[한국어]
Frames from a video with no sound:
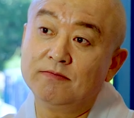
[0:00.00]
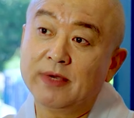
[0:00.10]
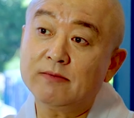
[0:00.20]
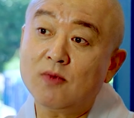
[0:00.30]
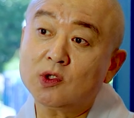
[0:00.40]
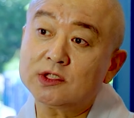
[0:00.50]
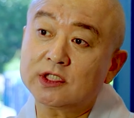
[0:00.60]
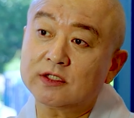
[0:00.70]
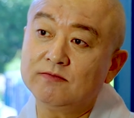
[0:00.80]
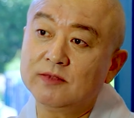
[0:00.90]

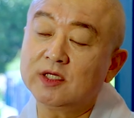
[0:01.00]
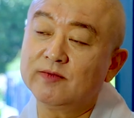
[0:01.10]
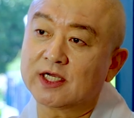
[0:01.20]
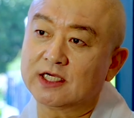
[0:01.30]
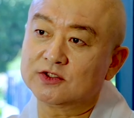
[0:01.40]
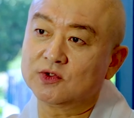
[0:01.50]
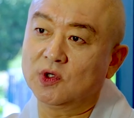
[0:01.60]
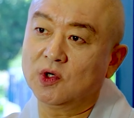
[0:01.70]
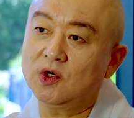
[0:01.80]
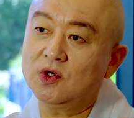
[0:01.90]
맹목적인 믿음을
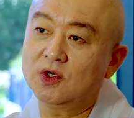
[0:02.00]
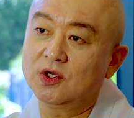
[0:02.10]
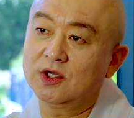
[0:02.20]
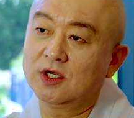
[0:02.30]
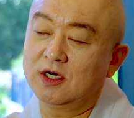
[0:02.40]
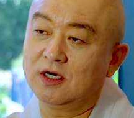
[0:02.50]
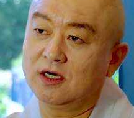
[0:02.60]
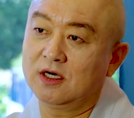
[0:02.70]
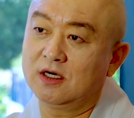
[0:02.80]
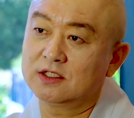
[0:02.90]
가지고
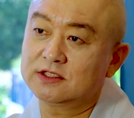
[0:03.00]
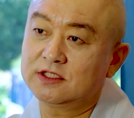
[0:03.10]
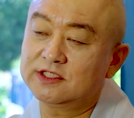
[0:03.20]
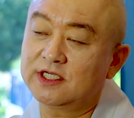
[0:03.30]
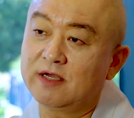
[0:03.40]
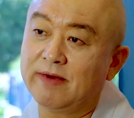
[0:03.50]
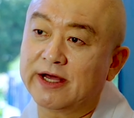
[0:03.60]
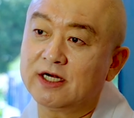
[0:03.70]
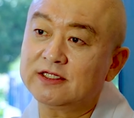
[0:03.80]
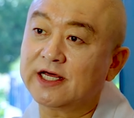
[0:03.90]
어, 스승의
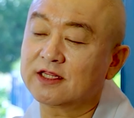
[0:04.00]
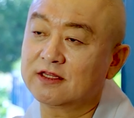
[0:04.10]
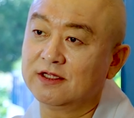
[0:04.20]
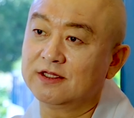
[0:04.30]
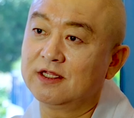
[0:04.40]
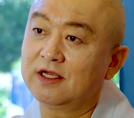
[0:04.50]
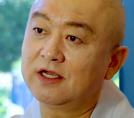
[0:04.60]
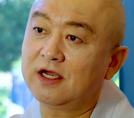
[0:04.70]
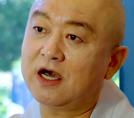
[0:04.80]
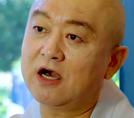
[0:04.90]
말을 따랐던
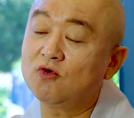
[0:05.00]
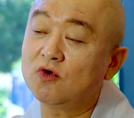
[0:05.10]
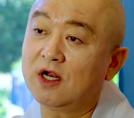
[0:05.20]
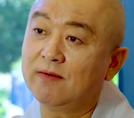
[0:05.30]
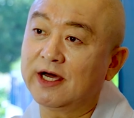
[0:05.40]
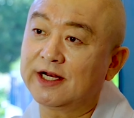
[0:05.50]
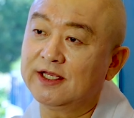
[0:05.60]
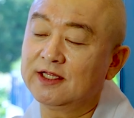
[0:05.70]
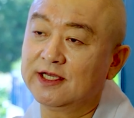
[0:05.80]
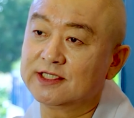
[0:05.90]
앙굴라
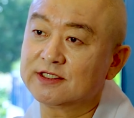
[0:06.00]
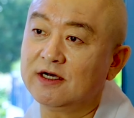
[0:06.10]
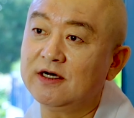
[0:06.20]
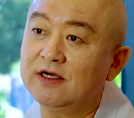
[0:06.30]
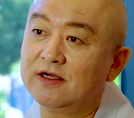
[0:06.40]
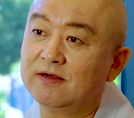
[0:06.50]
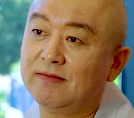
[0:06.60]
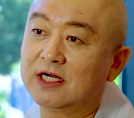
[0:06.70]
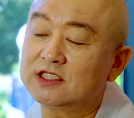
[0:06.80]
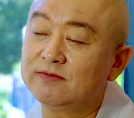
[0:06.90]
마리에 대해서
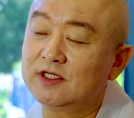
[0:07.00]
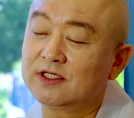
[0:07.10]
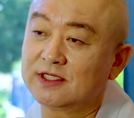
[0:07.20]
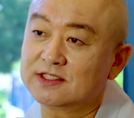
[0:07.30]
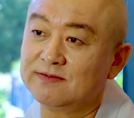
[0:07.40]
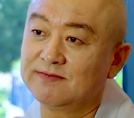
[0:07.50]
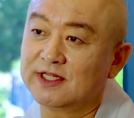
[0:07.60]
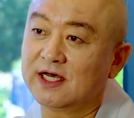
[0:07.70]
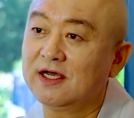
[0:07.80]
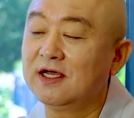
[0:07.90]
말씀을
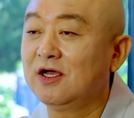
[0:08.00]
드렸습니다.